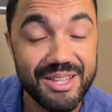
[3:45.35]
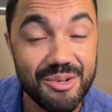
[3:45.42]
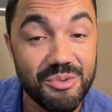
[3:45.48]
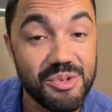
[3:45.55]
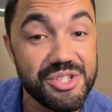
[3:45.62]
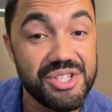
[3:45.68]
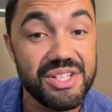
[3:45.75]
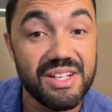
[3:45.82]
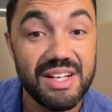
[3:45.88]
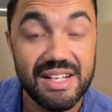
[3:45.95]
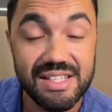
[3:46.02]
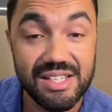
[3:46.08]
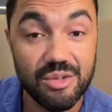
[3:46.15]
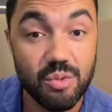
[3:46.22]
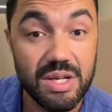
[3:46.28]
Então hoje,
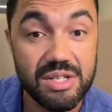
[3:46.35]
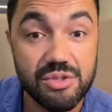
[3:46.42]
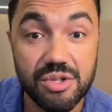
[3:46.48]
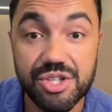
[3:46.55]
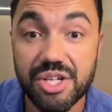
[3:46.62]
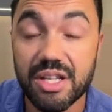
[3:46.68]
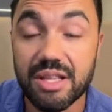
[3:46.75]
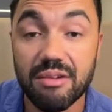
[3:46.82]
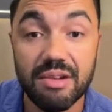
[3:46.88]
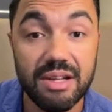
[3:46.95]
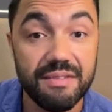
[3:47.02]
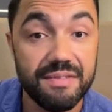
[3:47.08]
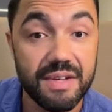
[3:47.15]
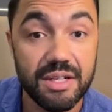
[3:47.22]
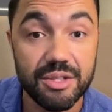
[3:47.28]
situações que estão
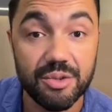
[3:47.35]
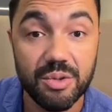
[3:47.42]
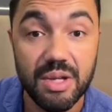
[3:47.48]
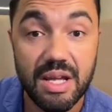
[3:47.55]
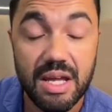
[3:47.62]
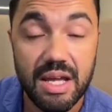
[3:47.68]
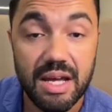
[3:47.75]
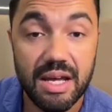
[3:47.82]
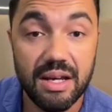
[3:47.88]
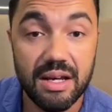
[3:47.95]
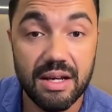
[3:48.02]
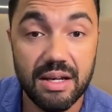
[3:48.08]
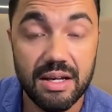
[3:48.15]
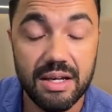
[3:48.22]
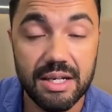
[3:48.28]
levando...
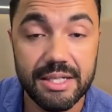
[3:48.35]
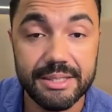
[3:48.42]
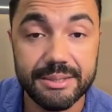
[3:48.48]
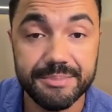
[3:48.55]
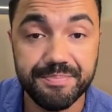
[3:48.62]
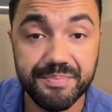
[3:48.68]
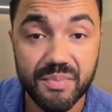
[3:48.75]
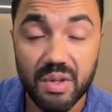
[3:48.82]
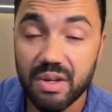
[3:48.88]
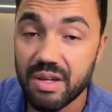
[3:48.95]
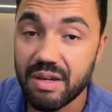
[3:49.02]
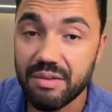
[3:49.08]
Uh,